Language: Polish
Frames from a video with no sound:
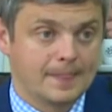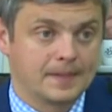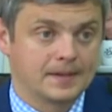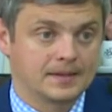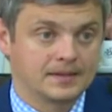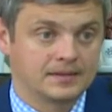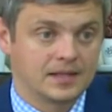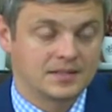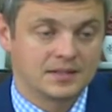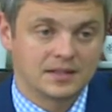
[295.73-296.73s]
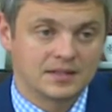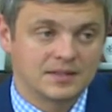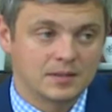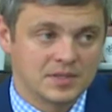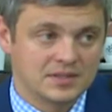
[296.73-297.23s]
Y, ta cena
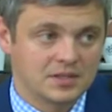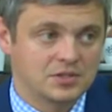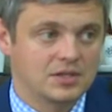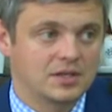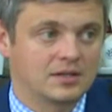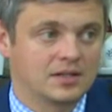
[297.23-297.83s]
jest nie bez znaczenia,